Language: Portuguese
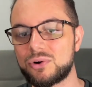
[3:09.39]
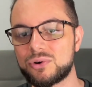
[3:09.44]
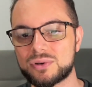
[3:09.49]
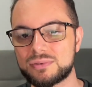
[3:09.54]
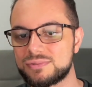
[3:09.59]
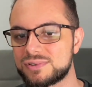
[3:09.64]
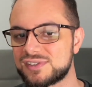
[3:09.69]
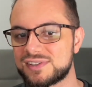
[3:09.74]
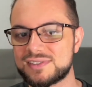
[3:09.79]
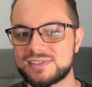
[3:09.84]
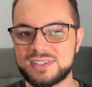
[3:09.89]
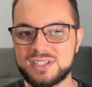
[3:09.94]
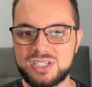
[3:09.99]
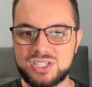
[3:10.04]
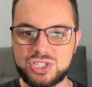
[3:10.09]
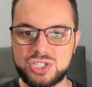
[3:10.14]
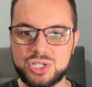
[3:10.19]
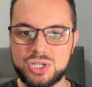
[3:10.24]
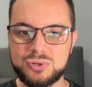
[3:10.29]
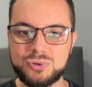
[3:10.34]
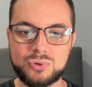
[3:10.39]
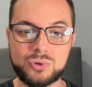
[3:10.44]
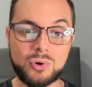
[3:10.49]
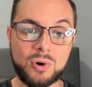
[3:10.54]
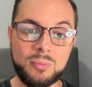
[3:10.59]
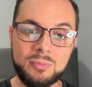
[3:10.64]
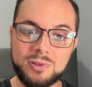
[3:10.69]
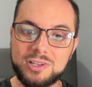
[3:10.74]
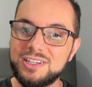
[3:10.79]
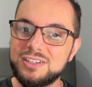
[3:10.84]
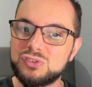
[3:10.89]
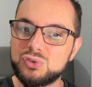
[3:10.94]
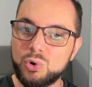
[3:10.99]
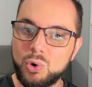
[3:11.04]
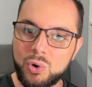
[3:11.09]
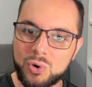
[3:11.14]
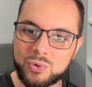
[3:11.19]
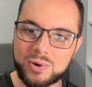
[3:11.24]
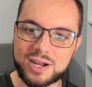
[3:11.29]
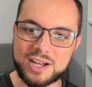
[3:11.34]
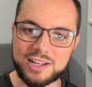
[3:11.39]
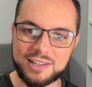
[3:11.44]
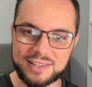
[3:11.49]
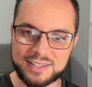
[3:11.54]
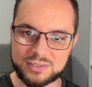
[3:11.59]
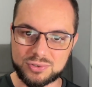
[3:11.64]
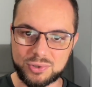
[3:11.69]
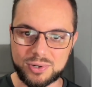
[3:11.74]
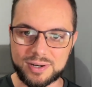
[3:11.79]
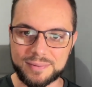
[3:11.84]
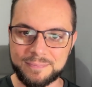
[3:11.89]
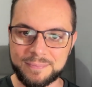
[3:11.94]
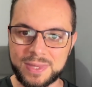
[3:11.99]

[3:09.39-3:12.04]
o que você sentiu, como lidou com aquela dor.